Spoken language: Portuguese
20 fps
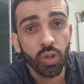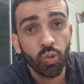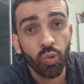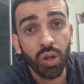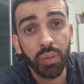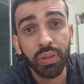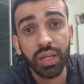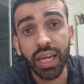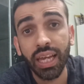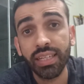o
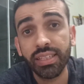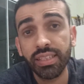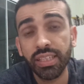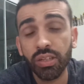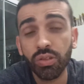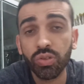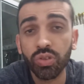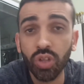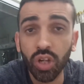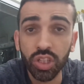
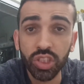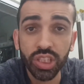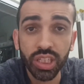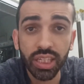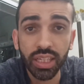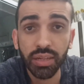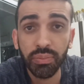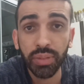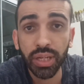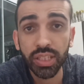MQL5 só
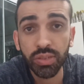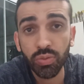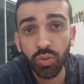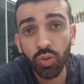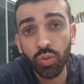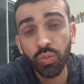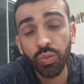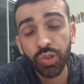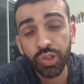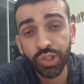tinha mesmo
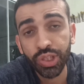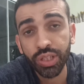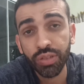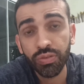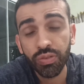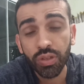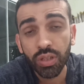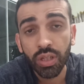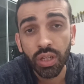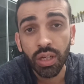o
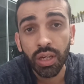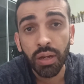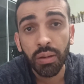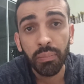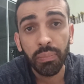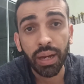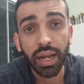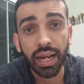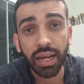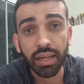motivo
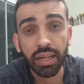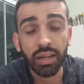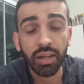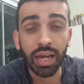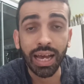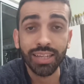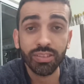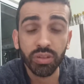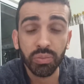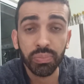para,
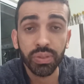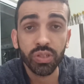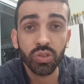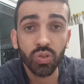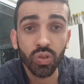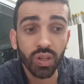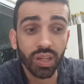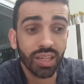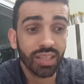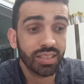caso a
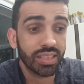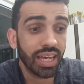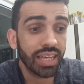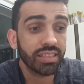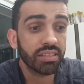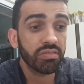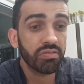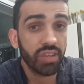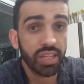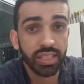pessoa
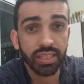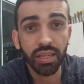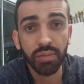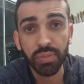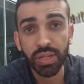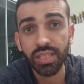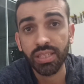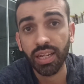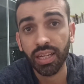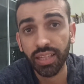quisesse ver se a
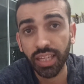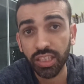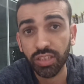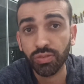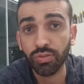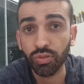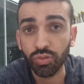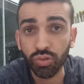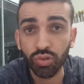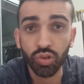minha estratégia
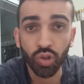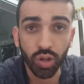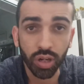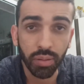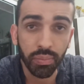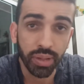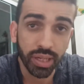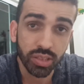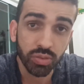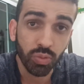funciona
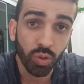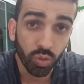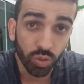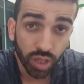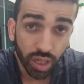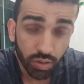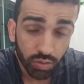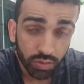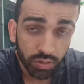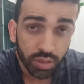mesmo ou
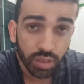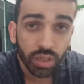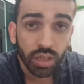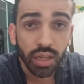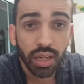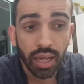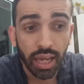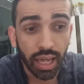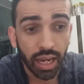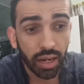não,
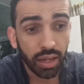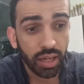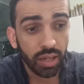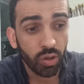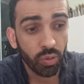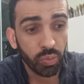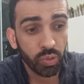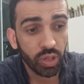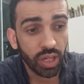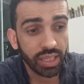ela,
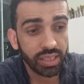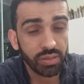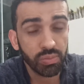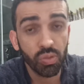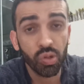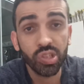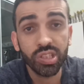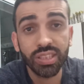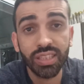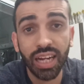eu pudesse
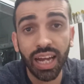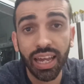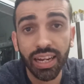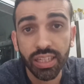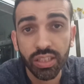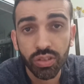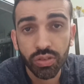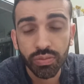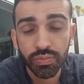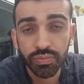mostrar
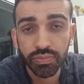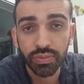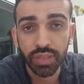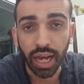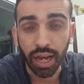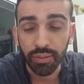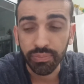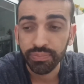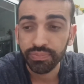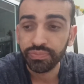isso,
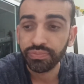tá?